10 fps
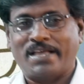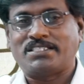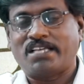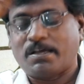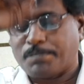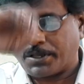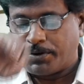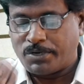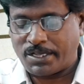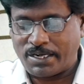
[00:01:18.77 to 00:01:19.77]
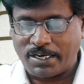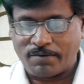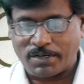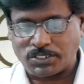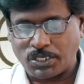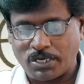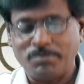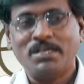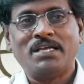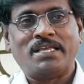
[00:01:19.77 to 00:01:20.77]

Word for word: ஏசியா பதினொன்று இரண்டில் வாசிக்கிறோம்